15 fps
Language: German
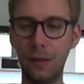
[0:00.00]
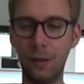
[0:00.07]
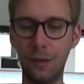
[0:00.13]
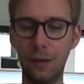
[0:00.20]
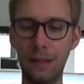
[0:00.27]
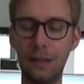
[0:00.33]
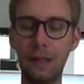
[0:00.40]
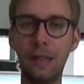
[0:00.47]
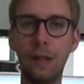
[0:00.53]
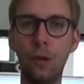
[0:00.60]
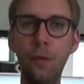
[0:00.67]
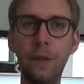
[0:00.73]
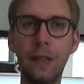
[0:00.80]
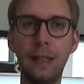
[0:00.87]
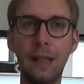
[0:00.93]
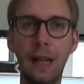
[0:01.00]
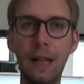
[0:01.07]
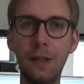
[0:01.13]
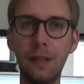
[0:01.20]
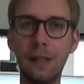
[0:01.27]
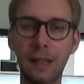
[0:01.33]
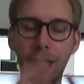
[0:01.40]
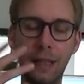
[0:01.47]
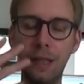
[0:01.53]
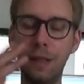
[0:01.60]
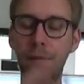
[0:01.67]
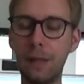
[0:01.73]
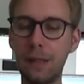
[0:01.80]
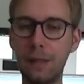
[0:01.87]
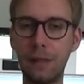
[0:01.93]
Und äh, da rufe ich dann an und sage,
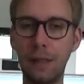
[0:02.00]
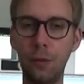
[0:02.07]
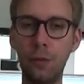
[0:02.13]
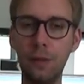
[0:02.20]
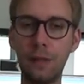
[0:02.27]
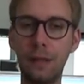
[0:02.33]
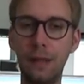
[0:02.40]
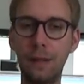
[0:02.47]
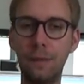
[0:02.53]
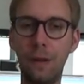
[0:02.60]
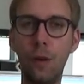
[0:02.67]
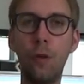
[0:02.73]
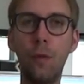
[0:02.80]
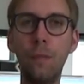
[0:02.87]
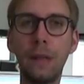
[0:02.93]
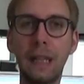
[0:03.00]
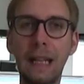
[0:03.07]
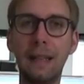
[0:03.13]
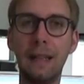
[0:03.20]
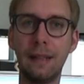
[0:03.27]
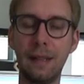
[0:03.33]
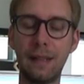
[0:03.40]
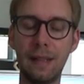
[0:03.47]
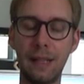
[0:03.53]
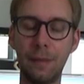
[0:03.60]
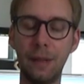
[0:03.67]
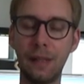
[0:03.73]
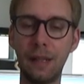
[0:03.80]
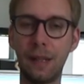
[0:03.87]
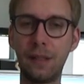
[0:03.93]
hier, was ist da los? Äh, warum geht es jetzt
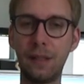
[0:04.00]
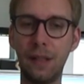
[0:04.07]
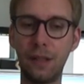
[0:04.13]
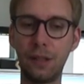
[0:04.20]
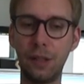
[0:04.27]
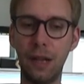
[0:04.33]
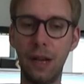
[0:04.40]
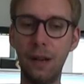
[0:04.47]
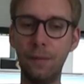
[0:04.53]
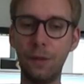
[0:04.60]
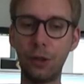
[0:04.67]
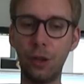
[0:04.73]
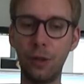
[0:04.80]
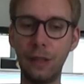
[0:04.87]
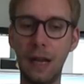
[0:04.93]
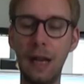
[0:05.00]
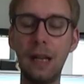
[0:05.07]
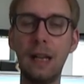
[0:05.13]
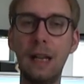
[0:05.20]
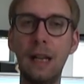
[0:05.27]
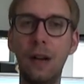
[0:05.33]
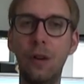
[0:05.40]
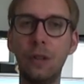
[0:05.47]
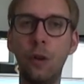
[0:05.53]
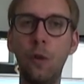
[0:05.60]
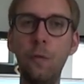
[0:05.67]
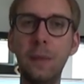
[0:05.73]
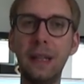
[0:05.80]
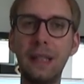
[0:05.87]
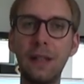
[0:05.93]
nicht mehr? Sag, sagen sie, ja, wir schauen nach. Und dann
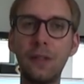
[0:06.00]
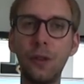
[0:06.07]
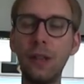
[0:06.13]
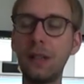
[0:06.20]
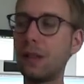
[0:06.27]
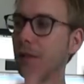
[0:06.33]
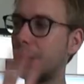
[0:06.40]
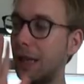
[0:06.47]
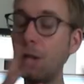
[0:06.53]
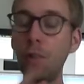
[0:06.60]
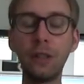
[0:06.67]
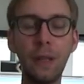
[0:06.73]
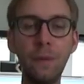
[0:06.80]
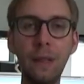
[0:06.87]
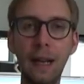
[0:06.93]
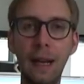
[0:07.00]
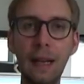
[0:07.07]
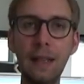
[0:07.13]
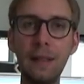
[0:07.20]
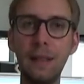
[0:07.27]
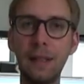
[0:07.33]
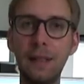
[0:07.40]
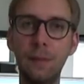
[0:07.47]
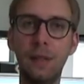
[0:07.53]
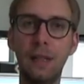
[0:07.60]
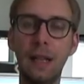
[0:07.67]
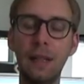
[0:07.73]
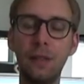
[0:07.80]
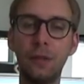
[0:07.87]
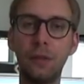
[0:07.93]
ruft mich der zurück. Ging auch dann wieder alles, nachdem sie
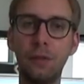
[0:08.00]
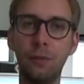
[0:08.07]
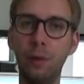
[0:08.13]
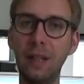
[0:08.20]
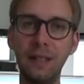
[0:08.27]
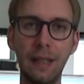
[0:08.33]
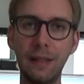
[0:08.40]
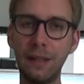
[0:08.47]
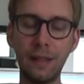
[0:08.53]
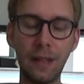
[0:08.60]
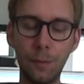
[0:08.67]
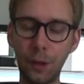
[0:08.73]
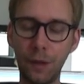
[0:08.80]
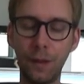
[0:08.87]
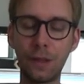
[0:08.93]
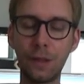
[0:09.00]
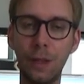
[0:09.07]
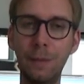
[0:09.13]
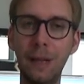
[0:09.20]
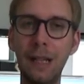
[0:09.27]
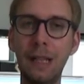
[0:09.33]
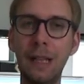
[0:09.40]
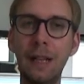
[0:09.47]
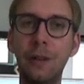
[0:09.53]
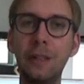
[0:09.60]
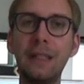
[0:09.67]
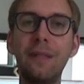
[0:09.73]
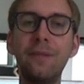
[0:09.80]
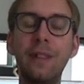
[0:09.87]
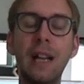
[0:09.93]
Leitungen resettet haben oder was auch immer.
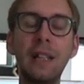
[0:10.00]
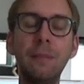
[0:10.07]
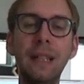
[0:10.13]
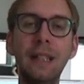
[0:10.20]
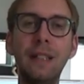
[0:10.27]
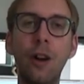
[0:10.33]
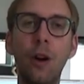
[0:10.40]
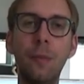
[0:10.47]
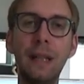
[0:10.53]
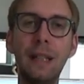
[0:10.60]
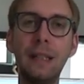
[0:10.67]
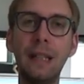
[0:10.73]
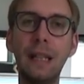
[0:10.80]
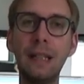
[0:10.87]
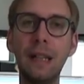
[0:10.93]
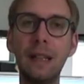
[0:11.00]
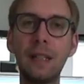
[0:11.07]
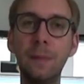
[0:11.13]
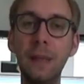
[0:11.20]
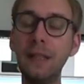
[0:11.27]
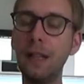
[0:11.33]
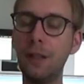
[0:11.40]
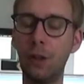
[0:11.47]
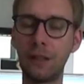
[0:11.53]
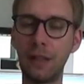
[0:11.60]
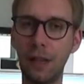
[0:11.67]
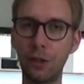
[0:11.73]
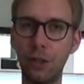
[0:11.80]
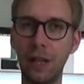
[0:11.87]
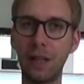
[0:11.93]
Und dann fragt mich der, ob ich einen Splitter noch
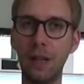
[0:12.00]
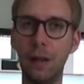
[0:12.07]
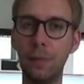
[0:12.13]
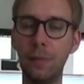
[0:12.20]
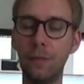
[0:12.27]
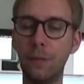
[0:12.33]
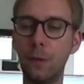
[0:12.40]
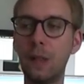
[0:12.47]
dran stecken habe.